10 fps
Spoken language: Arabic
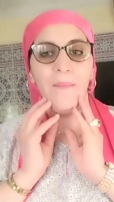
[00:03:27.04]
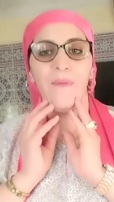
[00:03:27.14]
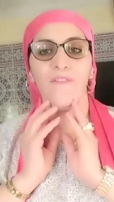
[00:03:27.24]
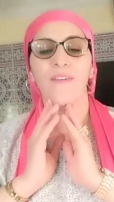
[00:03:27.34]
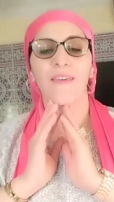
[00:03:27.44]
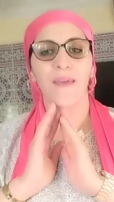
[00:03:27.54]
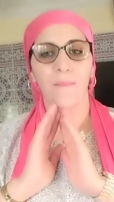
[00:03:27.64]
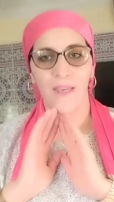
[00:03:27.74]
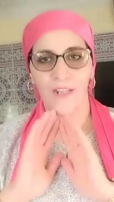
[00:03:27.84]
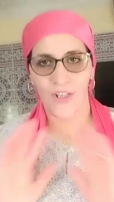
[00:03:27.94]
ما
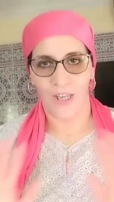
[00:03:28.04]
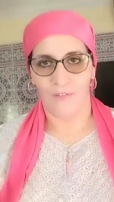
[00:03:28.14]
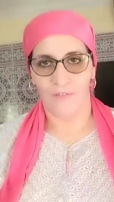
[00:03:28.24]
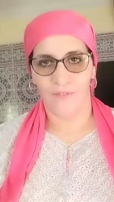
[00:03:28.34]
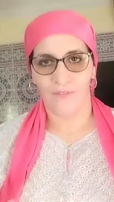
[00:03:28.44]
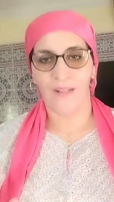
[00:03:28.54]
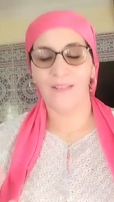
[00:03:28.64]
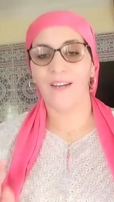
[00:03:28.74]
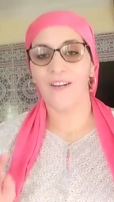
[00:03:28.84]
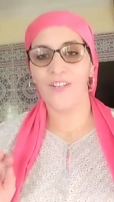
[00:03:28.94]
فيا ما يتشاف
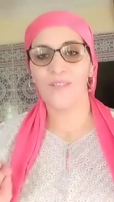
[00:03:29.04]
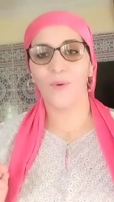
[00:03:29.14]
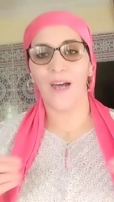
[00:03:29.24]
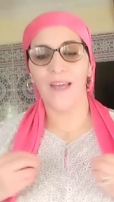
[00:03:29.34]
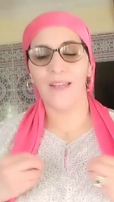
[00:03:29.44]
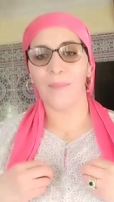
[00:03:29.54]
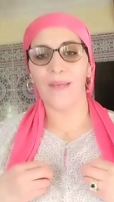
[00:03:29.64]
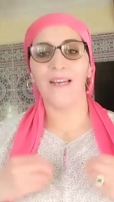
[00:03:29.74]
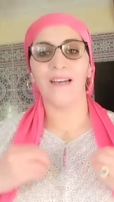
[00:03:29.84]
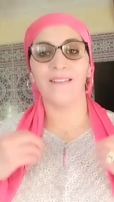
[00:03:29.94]
لدرجه واخا انا
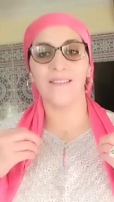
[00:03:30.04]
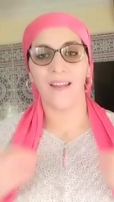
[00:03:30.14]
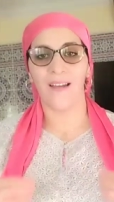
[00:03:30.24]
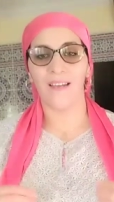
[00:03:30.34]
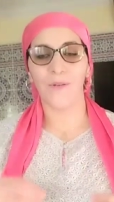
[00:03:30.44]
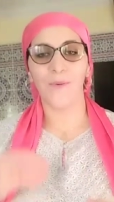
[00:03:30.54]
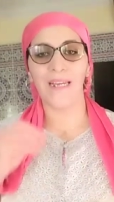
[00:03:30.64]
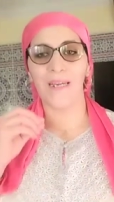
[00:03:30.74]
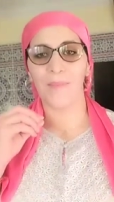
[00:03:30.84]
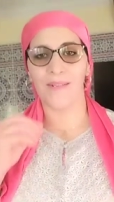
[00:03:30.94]
بيضه كنزرع
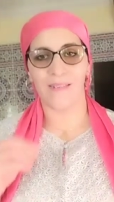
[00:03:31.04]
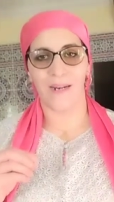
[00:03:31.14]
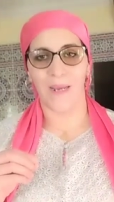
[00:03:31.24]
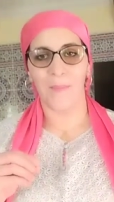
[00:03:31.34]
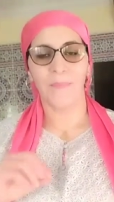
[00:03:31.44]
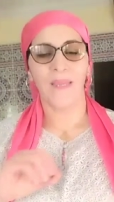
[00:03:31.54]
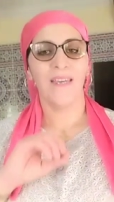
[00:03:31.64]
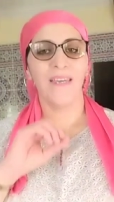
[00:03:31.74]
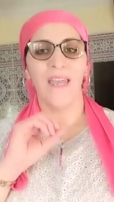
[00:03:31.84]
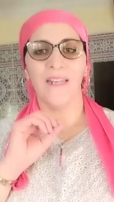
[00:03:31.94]
كنولي كنبان زرقاء
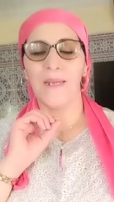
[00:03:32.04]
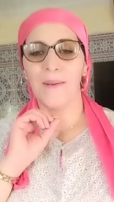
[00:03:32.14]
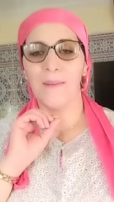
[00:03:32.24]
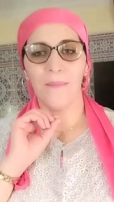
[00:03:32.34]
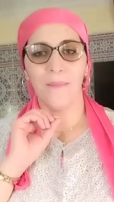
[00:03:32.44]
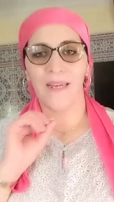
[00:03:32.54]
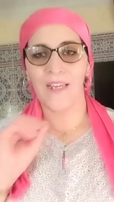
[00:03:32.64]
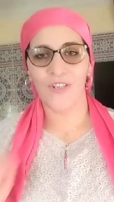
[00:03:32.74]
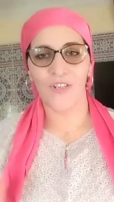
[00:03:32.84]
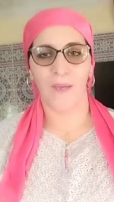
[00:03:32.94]
يعني ما
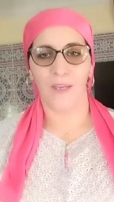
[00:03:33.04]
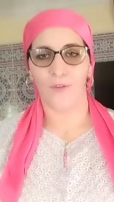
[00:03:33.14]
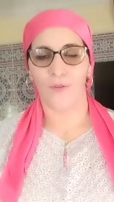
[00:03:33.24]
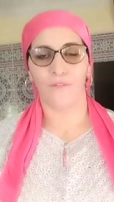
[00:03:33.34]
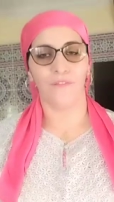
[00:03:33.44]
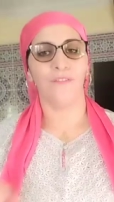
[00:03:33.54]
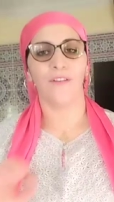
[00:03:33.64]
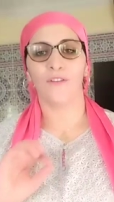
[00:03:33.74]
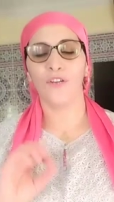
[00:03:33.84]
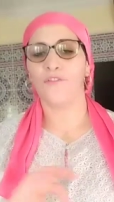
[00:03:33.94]
كيجيش معايا الضعف
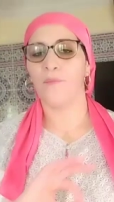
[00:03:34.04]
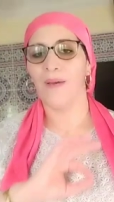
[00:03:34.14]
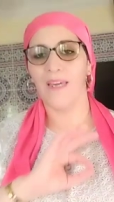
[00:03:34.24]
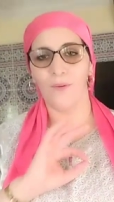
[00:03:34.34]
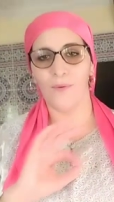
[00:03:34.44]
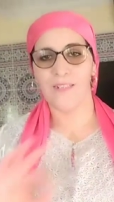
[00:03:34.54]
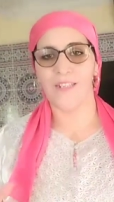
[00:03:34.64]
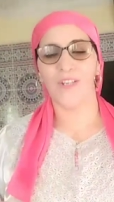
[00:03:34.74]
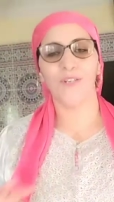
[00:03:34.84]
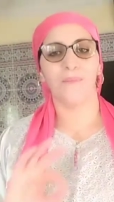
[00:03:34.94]
الضعف ما
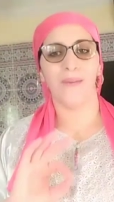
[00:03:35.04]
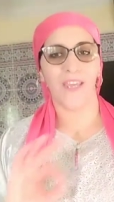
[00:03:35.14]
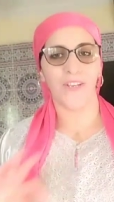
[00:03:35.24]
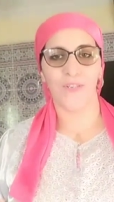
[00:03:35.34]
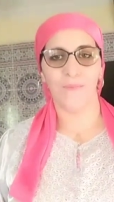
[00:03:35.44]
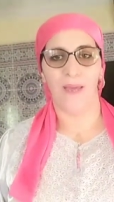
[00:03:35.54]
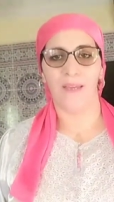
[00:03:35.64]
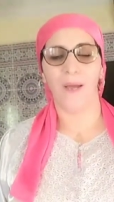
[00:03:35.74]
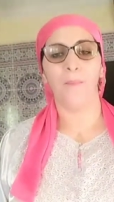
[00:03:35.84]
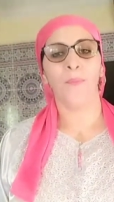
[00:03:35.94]
كيواتينيش ما كيجيش
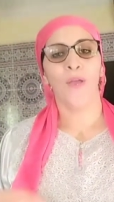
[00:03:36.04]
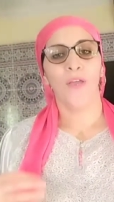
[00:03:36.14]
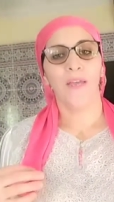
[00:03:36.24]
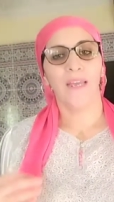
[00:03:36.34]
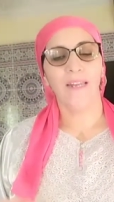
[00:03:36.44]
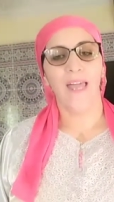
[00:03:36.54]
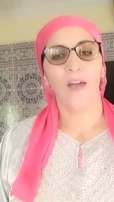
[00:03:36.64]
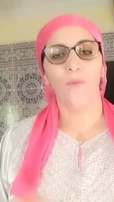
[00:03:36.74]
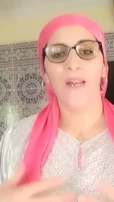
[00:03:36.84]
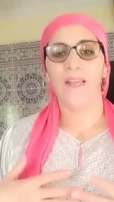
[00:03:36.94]
معايا
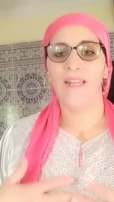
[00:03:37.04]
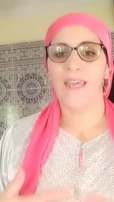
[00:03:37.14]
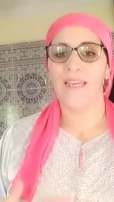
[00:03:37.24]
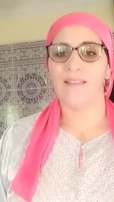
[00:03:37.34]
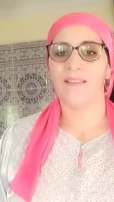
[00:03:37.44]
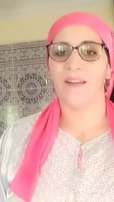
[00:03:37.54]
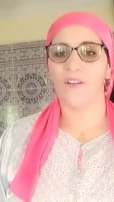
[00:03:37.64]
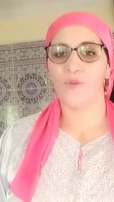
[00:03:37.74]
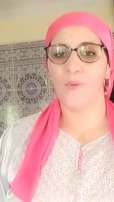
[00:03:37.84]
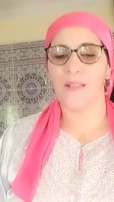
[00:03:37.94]
كنحاول نحيد ندير
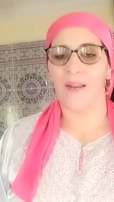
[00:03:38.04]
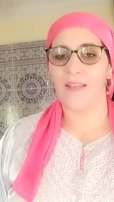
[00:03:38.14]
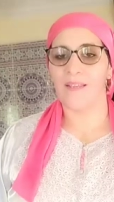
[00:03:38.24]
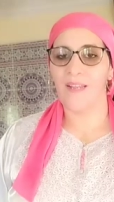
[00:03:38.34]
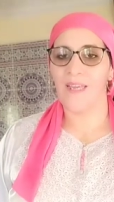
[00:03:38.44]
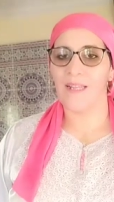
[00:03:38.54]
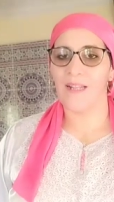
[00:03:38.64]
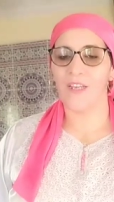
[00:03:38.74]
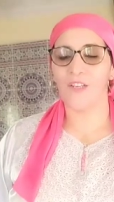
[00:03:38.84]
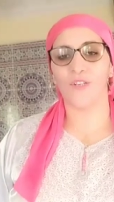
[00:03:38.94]
غير شويه الرياضه
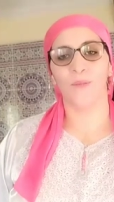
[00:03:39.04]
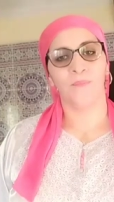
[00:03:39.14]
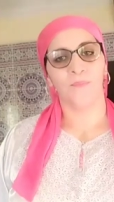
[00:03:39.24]
نحيد الكرش